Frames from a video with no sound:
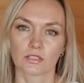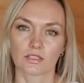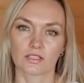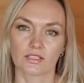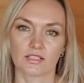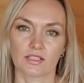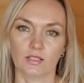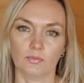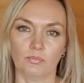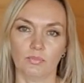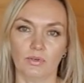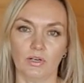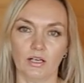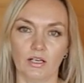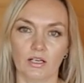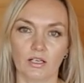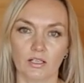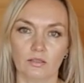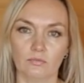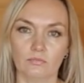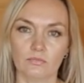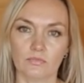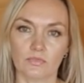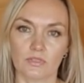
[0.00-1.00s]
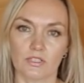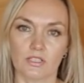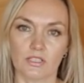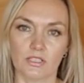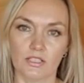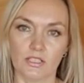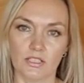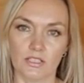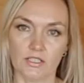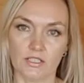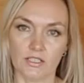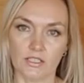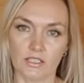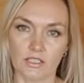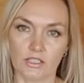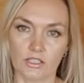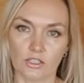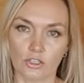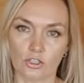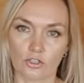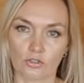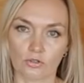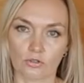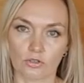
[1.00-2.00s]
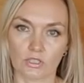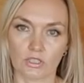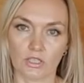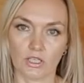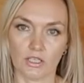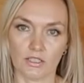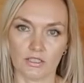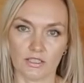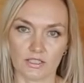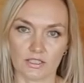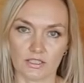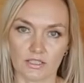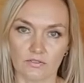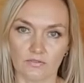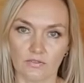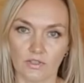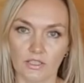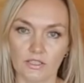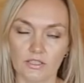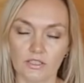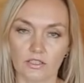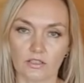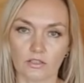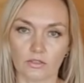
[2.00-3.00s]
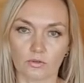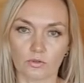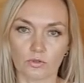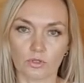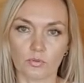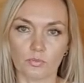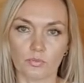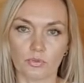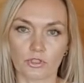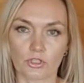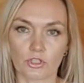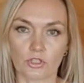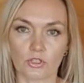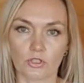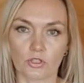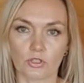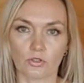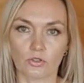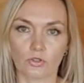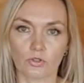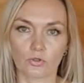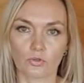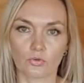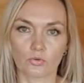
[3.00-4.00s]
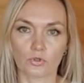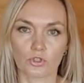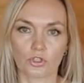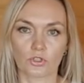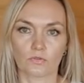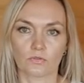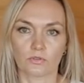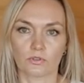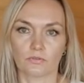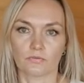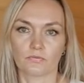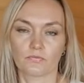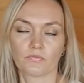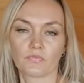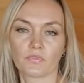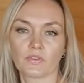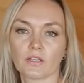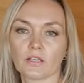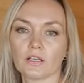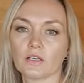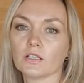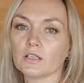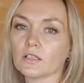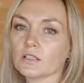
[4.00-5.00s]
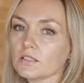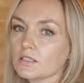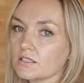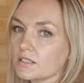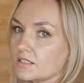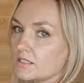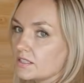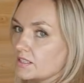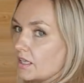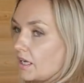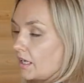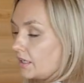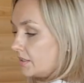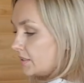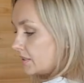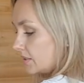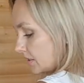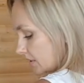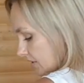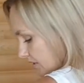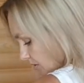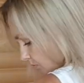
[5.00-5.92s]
с запахом. Здесь есть еще ткань основания, которая пришита пришито кружево. Сзади на